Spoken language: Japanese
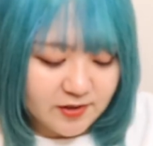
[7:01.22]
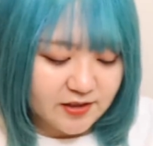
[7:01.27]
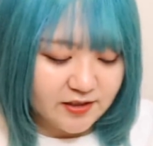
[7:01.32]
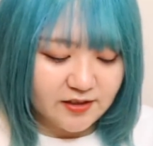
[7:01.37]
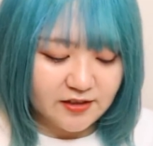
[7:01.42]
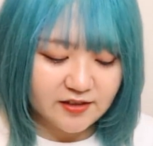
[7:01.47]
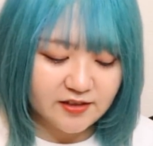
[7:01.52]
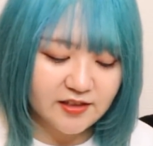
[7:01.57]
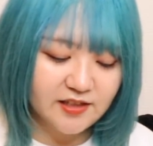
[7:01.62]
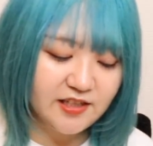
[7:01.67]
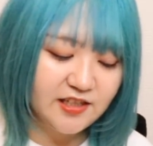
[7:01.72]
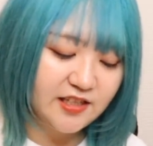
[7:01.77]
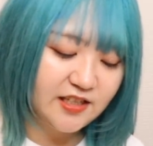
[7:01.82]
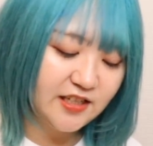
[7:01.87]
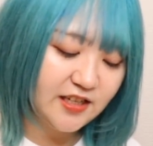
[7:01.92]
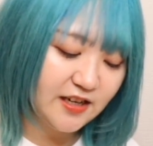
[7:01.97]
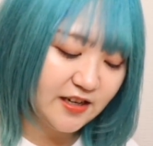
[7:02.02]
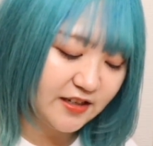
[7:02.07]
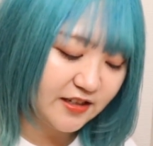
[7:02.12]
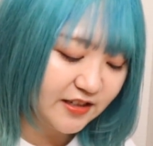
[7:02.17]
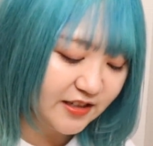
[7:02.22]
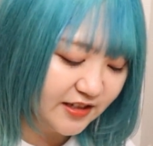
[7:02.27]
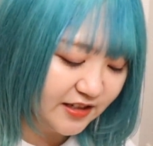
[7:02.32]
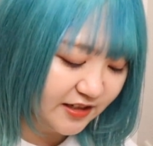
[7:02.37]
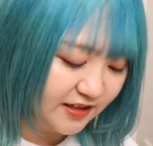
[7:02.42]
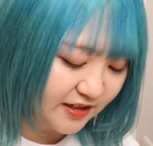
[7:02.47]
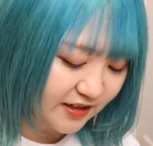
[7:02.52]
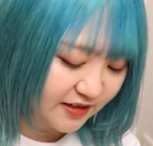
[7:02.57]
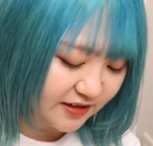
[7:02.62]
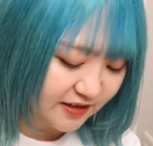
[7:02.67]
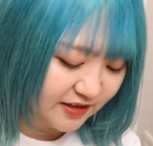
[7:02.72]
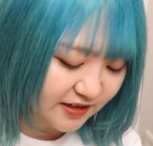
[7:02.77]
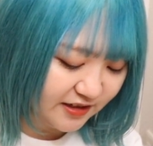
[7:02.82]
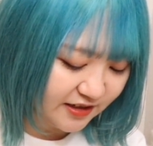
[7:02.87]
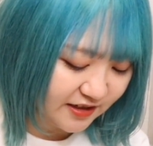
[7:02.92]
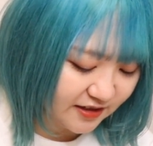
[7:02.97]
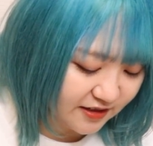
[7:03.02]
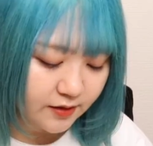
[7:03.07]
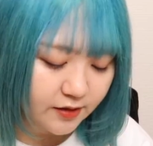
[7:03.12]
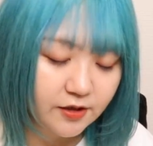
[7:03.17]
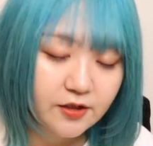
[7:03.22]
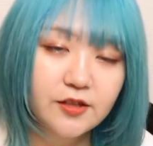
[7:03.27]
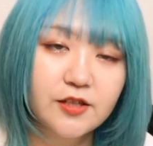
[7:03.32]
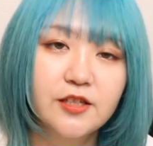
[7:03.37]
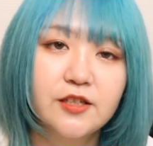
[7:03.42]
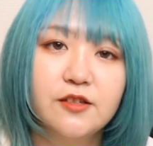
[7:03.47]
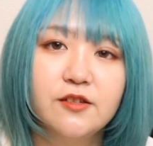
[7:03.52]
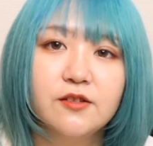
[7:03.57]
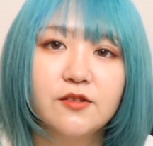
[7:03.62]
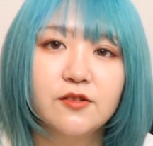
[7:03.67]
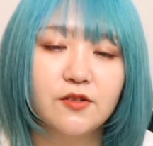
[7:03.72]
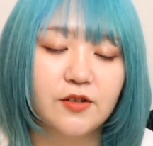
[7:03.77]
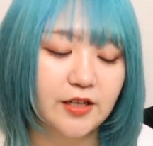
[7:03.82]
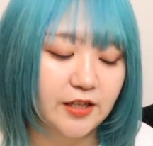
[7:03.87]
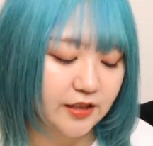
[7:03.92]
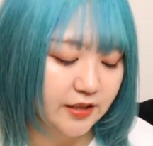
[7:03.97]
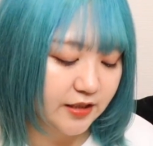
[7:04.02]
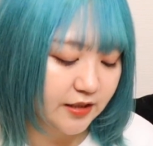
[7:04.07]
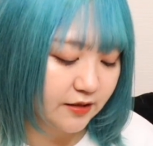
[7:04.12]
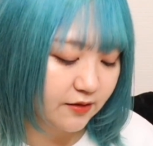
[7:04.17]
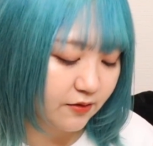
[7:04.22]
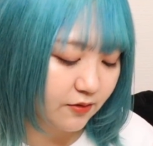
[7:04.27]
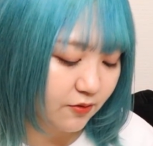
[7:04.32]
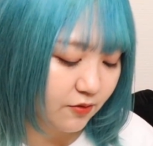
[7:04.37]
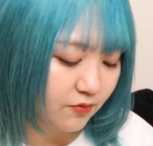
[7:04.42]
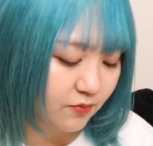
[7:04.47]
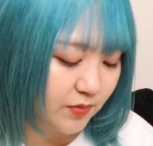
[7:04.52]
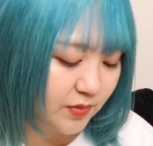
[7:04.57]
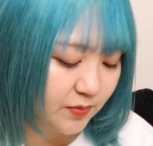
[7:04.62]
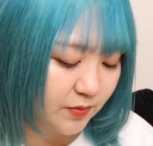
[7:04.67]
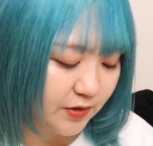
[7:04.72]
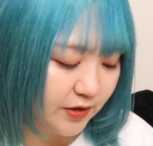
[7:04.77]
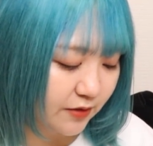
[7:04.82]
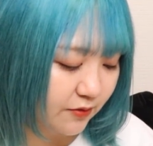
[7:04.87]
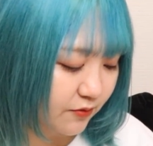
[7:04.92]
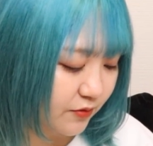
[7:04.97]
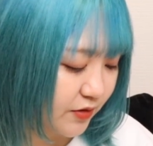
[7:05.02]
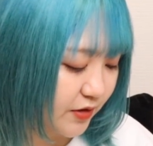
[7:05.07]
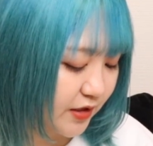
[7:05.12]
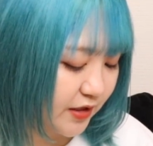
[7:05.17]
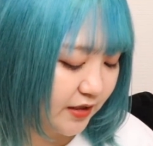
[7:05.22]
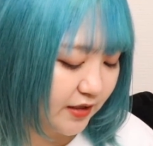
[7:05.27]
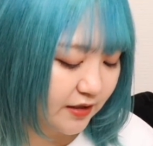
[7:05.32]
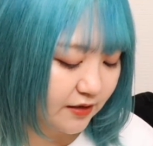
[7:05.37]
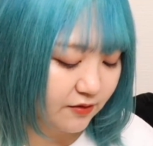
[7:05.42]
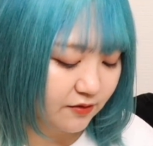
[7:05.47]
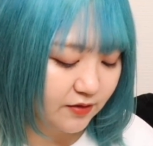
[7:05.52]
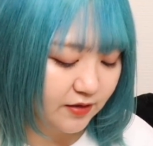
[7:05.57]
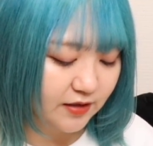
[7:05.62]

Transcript: バッジです。いいやんいいやんいいやん。リュウジくんとケンちゃんのコンビも結構好きなんよ